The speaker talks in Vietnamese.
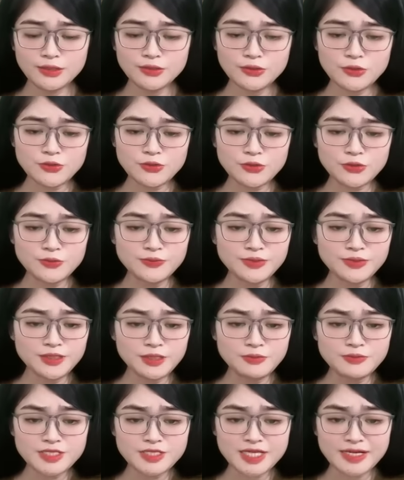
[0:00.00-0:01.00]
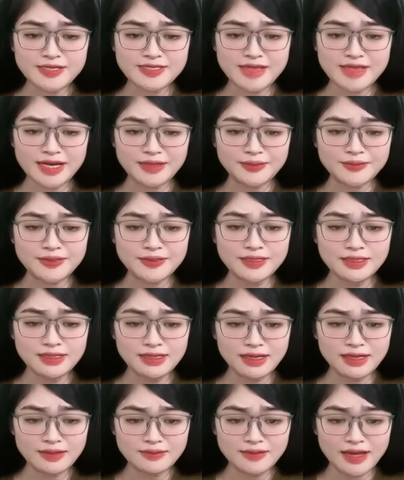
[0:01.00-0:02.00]
Cô cũng không tranh giành,
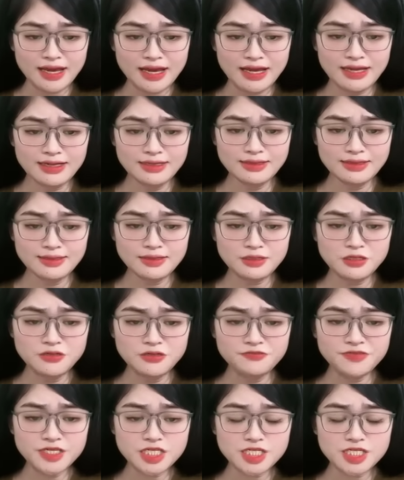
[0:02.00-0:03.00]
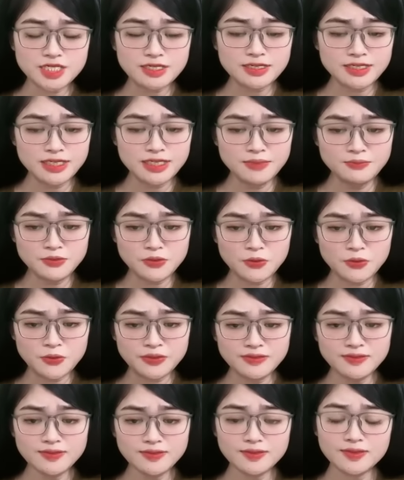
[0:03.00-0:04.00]
lặng lẽ đứng ở vị trí khiêm
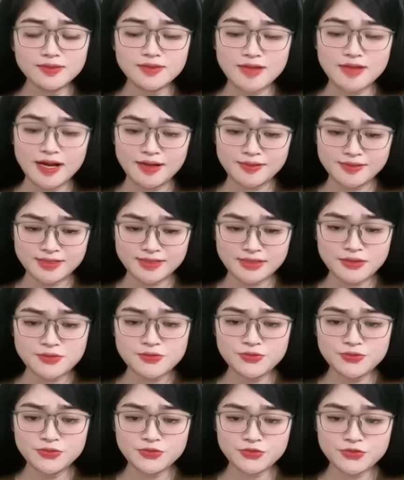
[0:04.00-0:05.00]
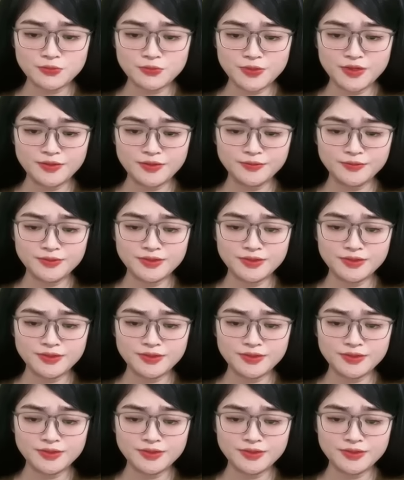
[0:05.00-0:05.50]
tốn ở hàng sau chụp hình.